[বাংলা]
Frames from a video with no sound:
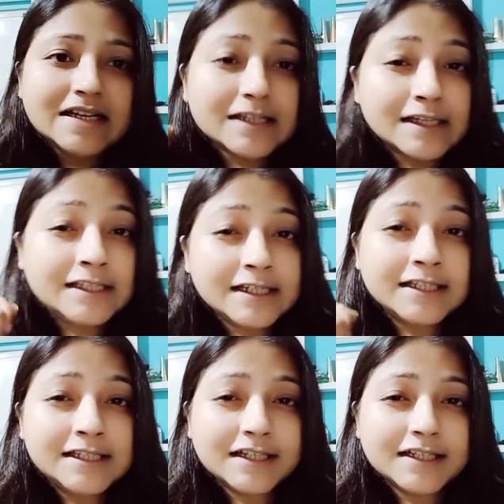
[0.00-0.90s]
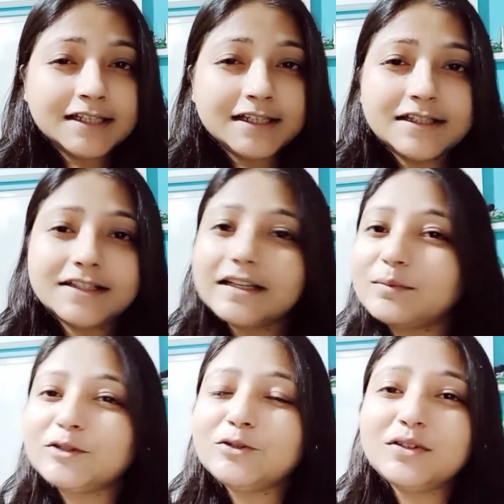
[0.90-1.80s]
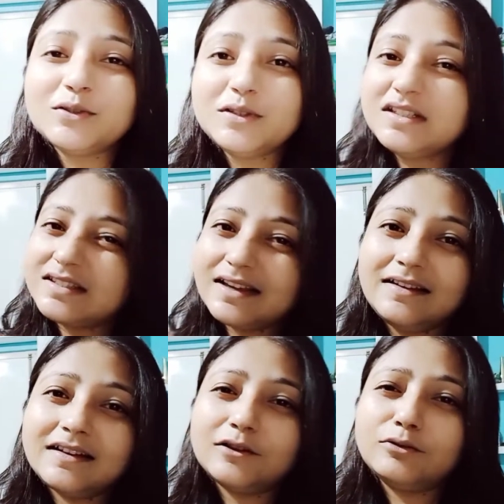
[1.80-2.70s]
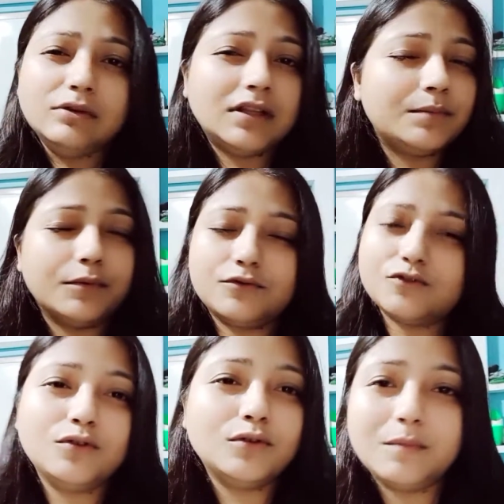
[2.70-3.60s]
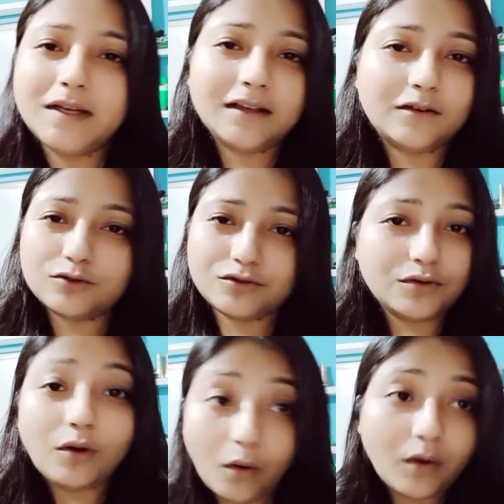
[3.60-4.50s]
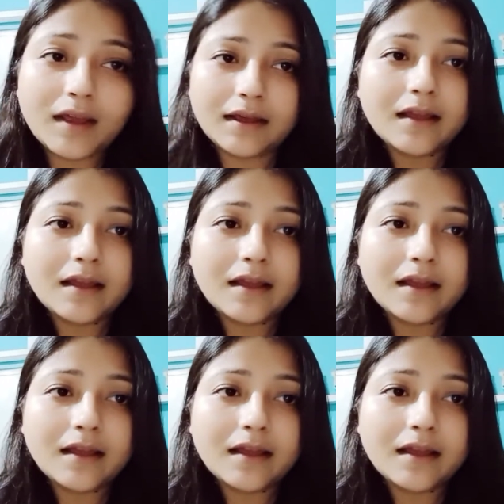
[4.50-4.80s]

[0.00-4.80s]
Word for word: ঘিজি ঘিজি ঘিজি ঘিজি টাইপের তো ওই ডিজাইনটা তুলতে প্রচণ্ড মানে কষ্ট হয়